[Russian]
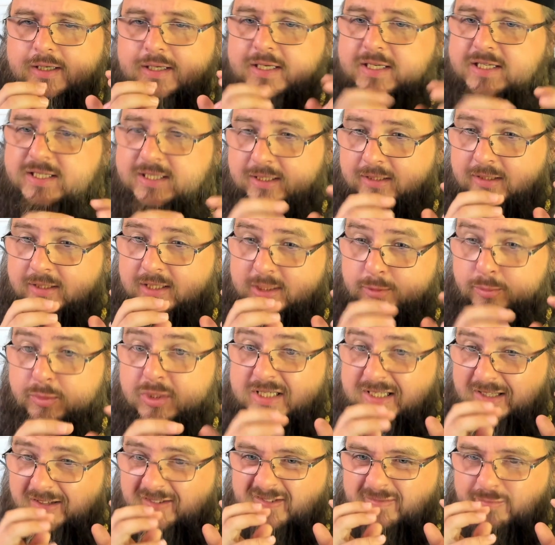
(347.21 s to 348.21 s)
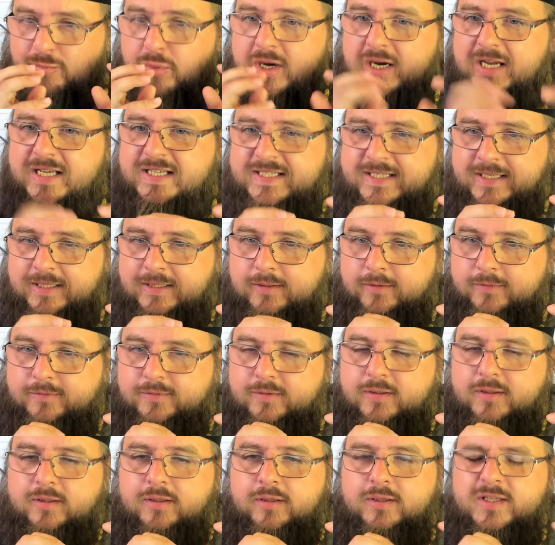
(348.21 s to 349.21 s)
истинных смыслов
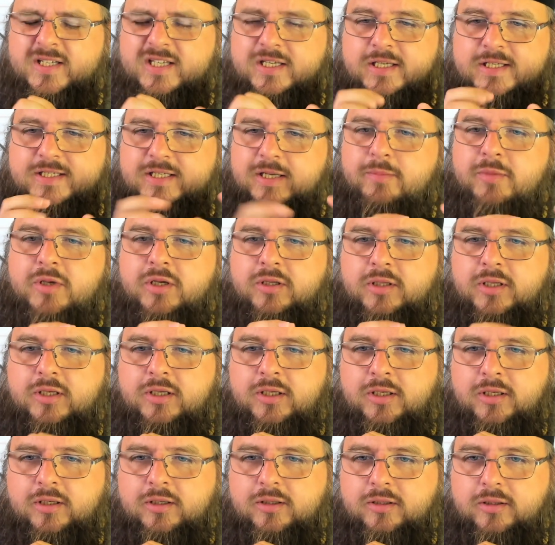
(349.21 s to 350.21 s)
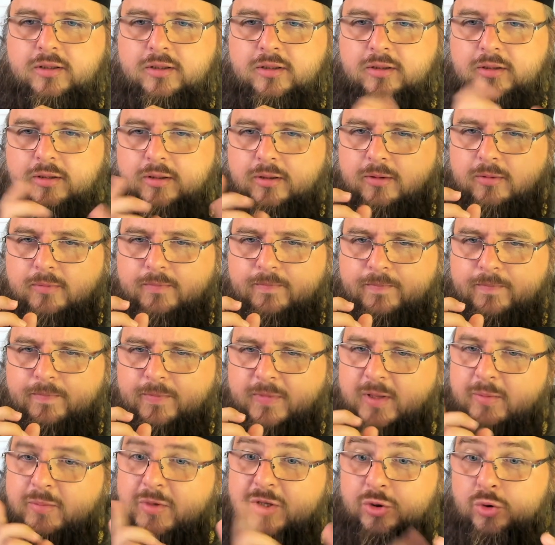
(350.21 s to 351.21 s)
праздников э, и замена их
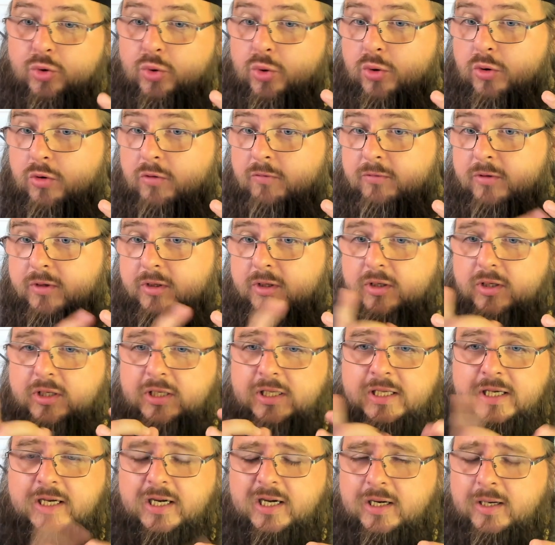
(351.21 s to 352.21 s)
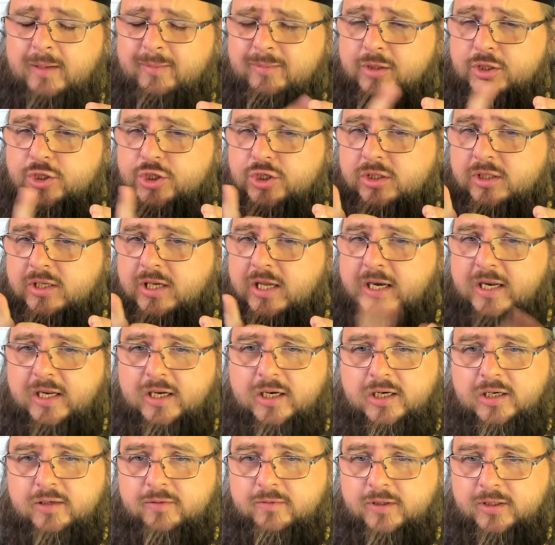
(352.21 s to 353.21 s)
на медовые, яблочные,
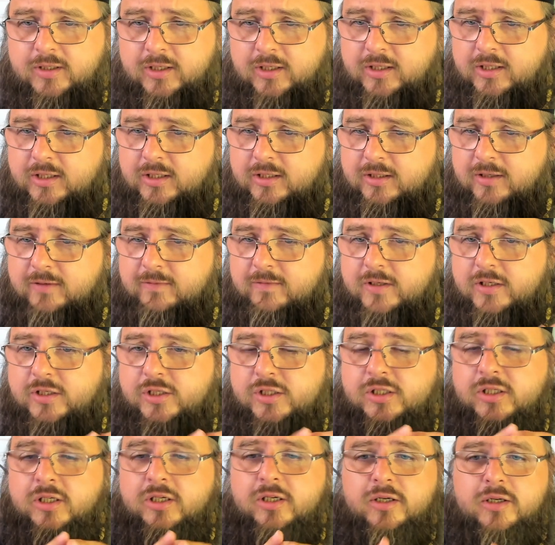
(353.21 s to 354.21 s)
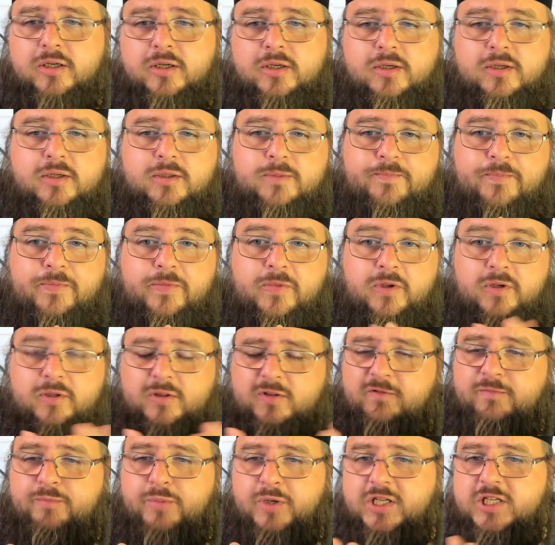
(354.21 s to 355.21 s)
ореховые какие-то вещи,
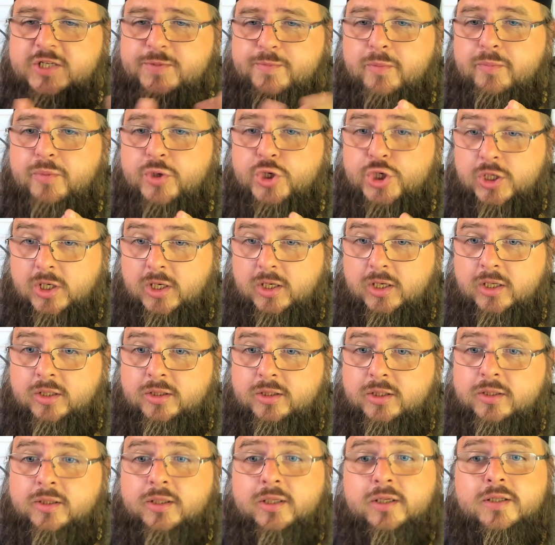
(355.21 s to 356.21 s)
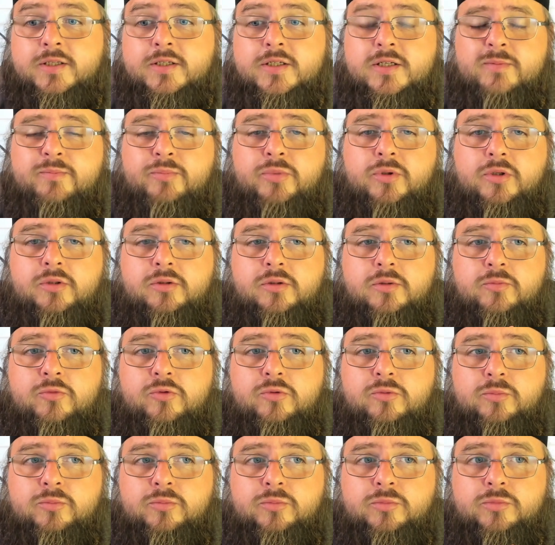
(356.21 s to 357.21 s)
это, в принципе, печальная тенденция.
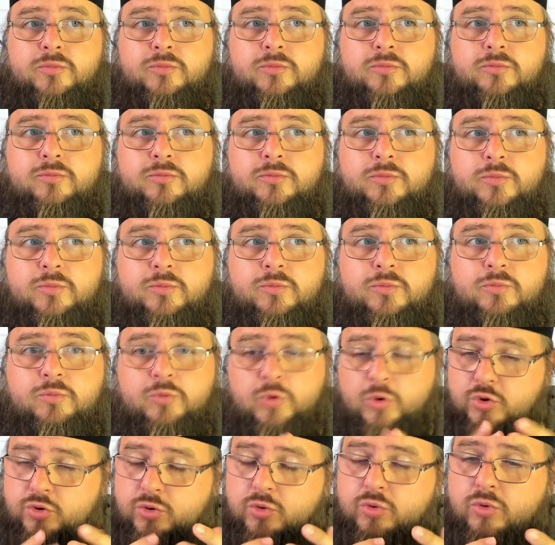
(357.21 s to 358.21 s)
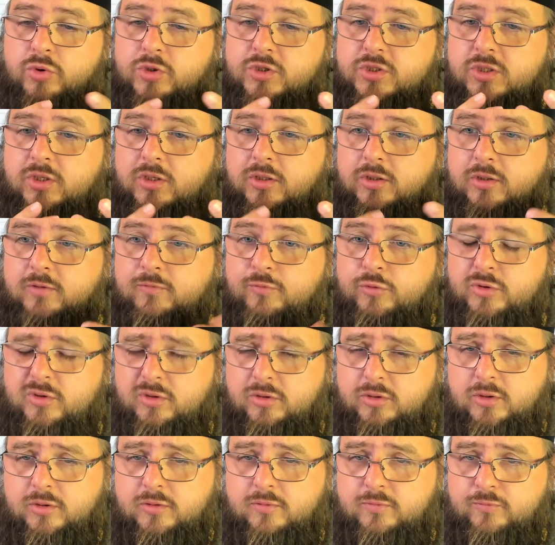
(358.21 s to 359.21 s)
Поэтому... Но, с другой стороны, вот
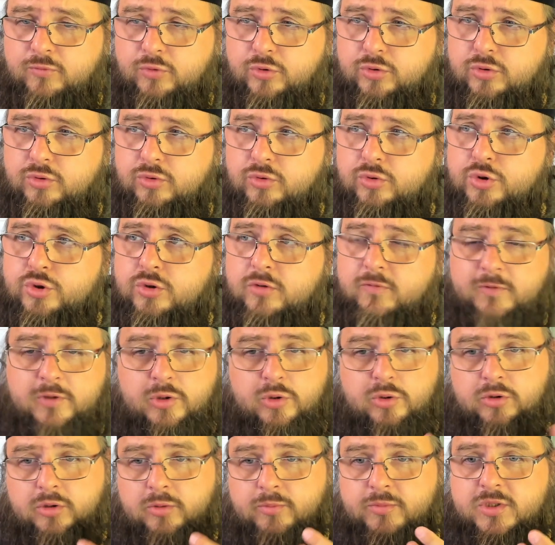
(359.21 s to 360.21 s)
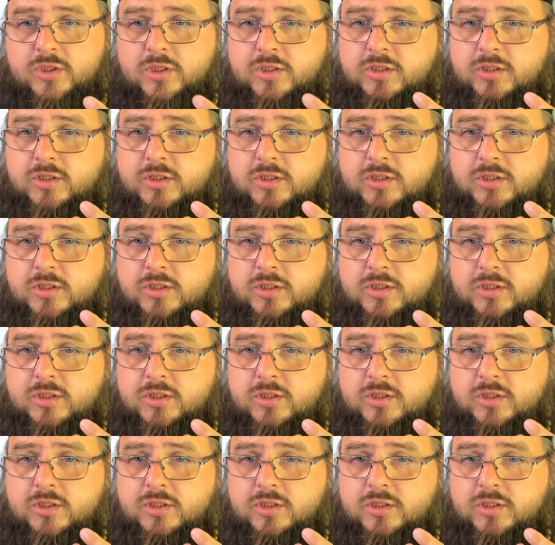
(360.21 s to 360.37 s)
этот вот, то, что в народном